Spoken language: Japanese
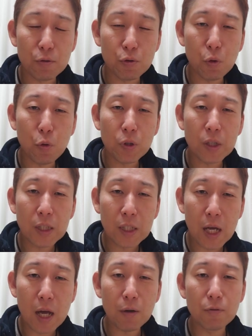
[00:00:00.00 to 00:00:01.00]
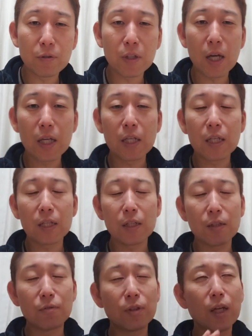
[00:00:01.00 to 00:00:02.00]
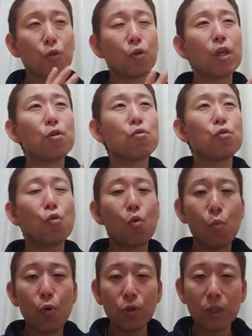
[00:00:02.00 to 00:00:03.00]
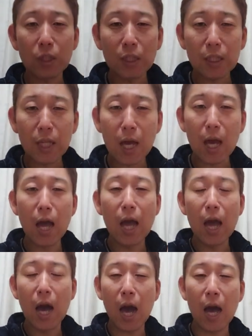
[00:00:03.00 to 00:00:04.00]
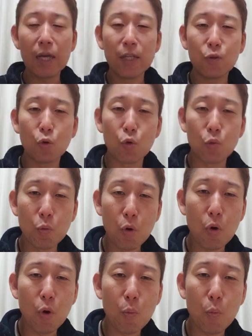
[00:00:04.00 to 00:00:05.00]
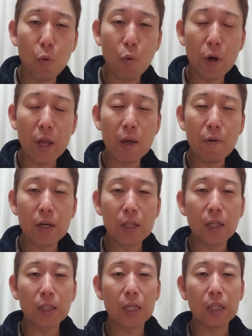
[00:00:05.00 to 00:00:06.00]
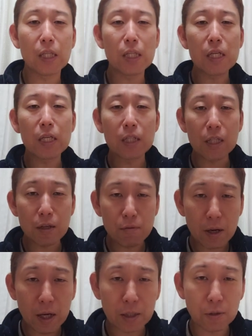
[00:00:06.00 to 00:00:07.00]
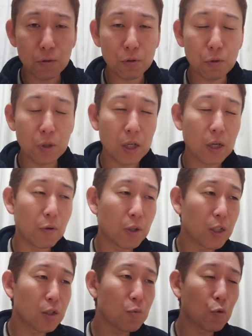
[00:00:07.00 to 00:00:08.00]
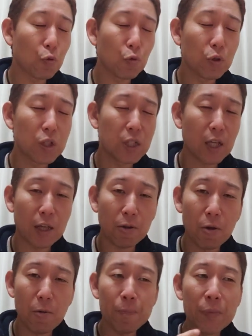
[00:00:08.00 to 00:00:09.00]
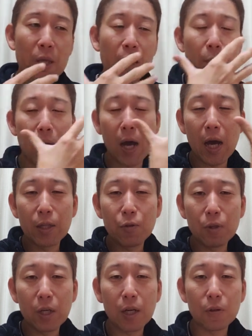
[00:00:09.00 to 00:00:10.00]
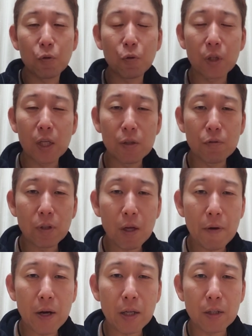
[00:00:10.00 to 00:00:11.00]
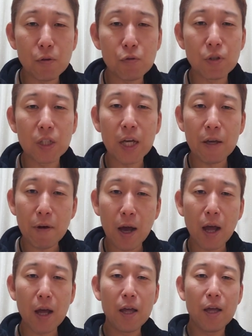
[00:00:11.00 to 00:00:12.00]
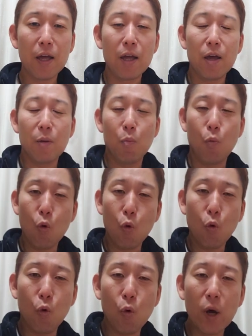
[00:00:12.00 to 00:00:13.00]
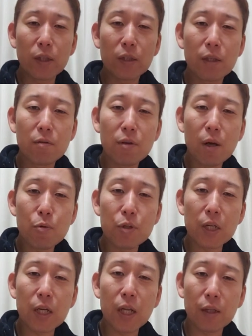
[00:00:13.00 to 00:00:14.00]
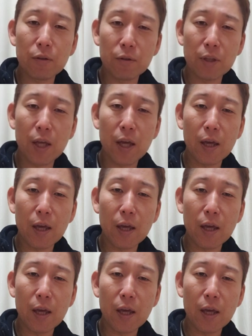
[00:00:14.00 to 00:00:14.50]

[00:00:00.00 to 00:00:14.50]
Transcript: そんな歌い、歌のテクニックを持ったアイドルももう令和になったら出てきてるわけですよ。だから私もそうでしたけど、まあ、アイドルだからそんなに歌わなんていう時代は、もう終わってるかもしれないですね。